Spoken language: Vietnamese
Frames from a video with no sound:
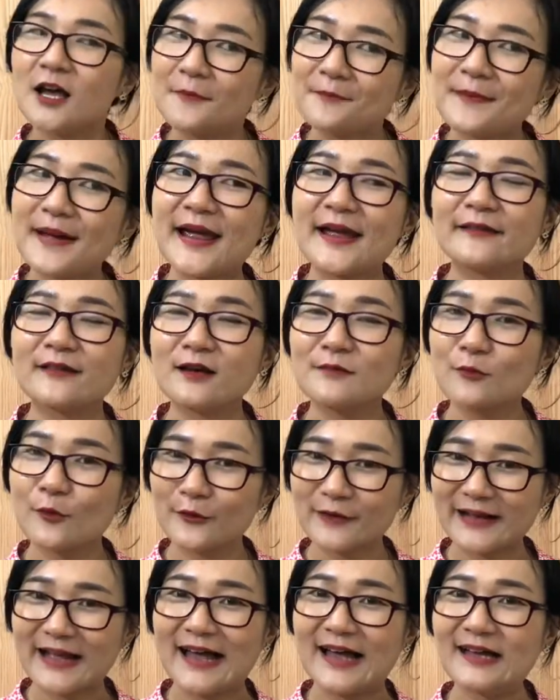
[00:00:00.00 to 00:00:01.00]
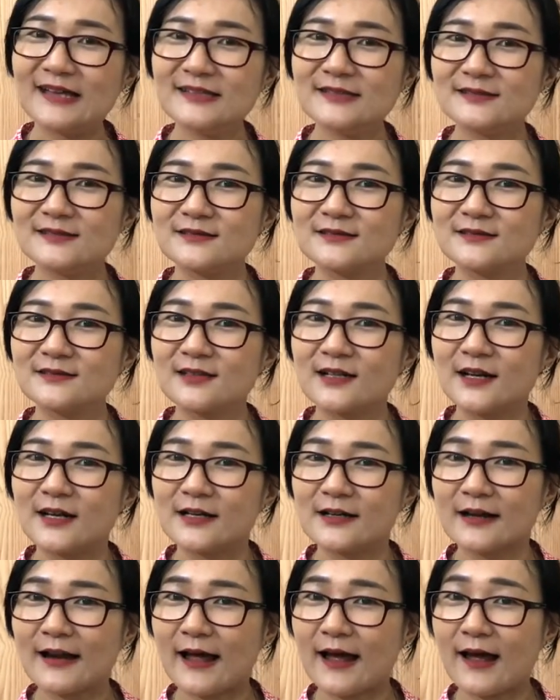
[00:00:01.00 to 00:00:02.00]
mẹ thơ một cái
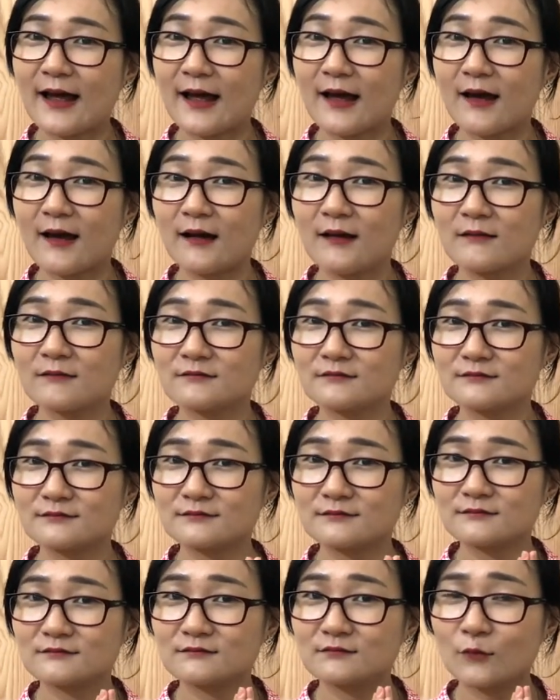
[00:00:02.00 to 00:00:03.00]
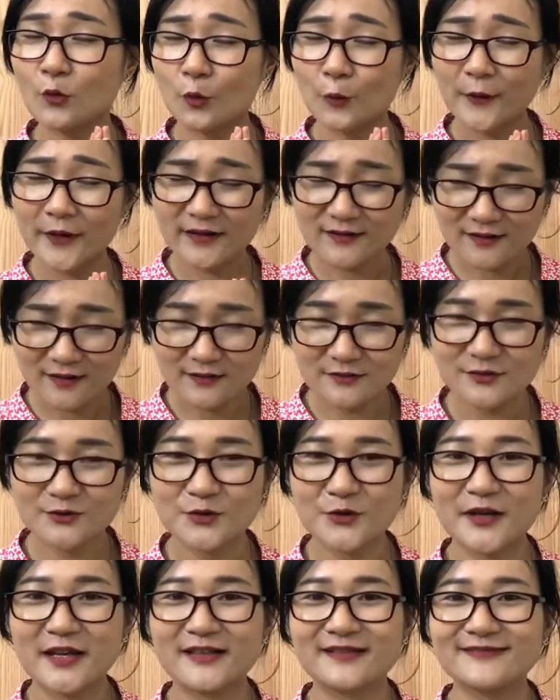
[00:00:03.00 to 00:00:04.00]
là một quyển tự
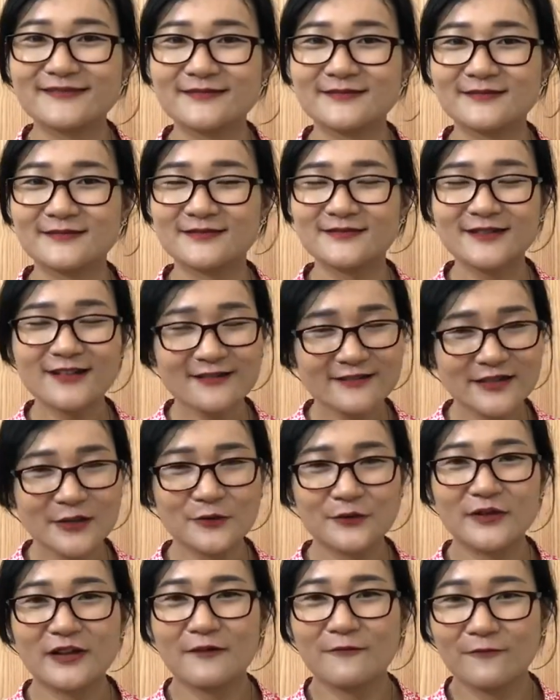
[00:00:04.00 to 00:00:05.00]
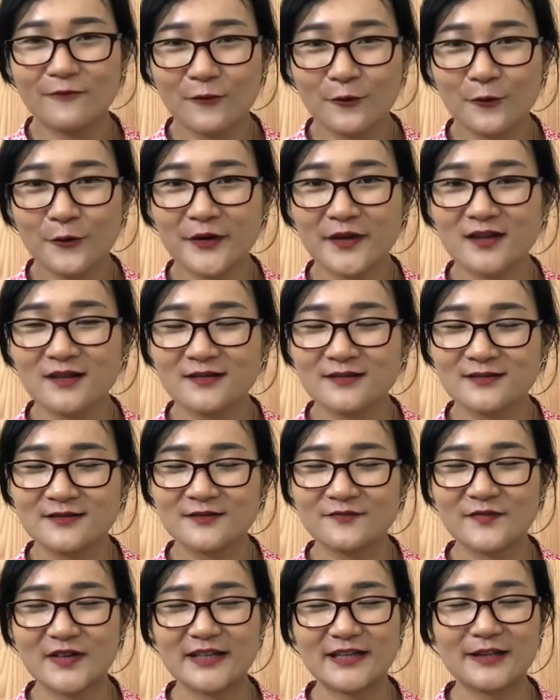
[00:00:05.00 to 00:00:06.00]
truyện rất nhiều niềm vui
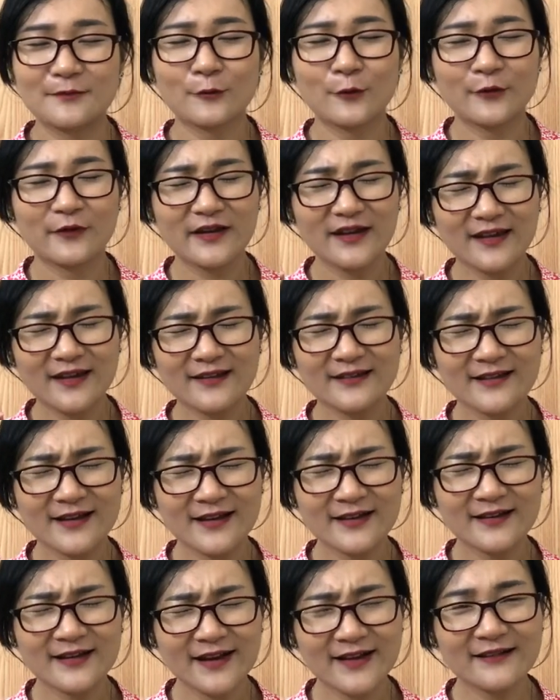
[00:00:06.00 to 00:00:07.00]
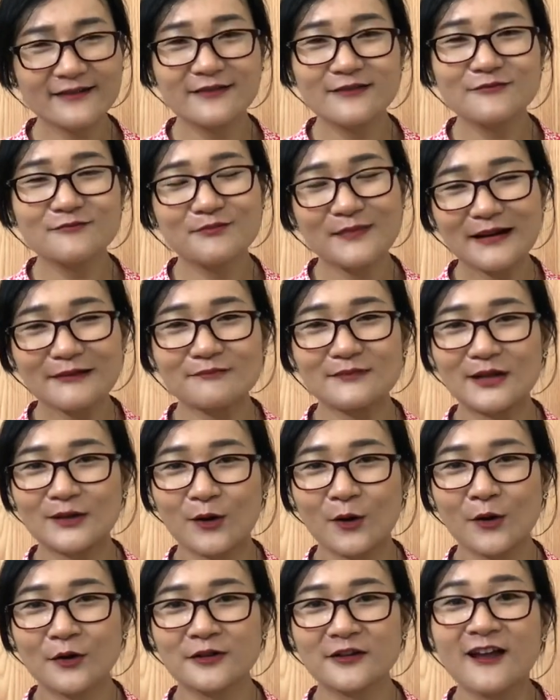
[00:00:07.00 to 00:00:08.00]
và chỉ một ít ít ít nước mắt mà
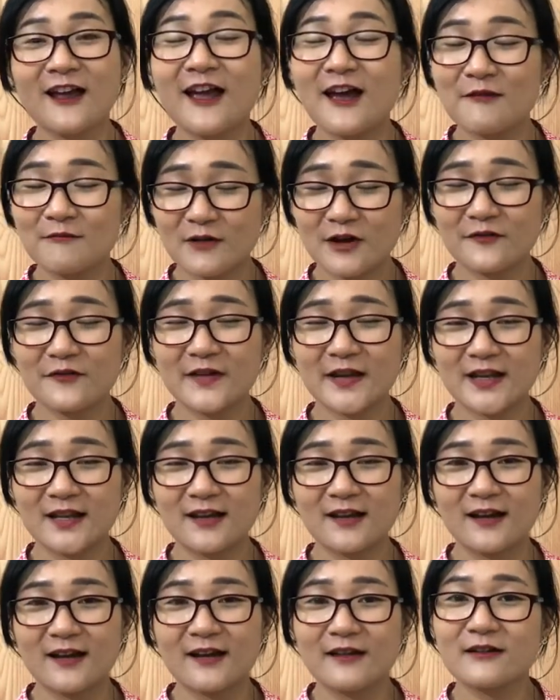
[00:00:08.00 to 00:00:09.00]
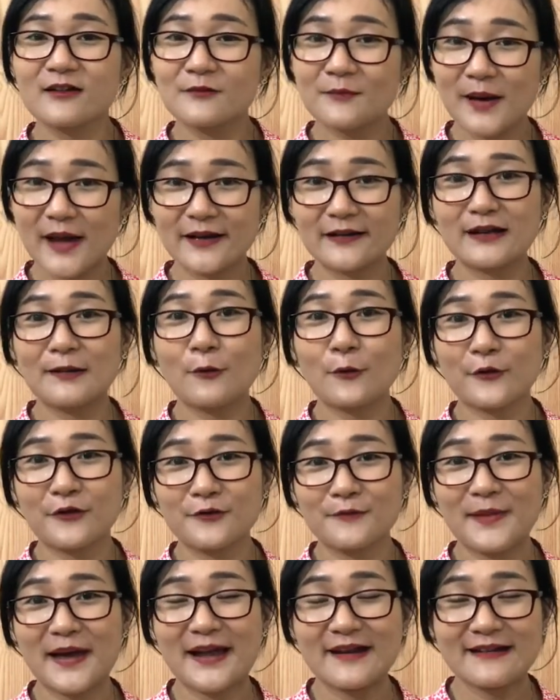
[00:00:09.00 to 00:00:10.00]
thôi bởi vì người bệnh là một
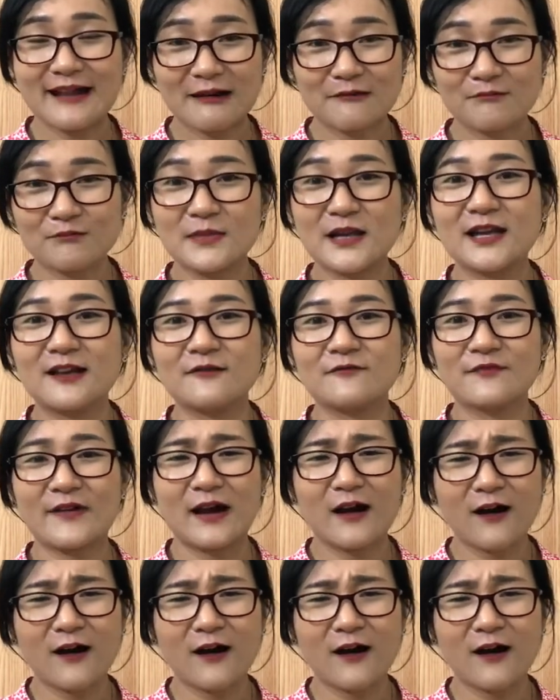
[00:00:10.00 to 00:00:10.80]
người mẹ đặc biệt và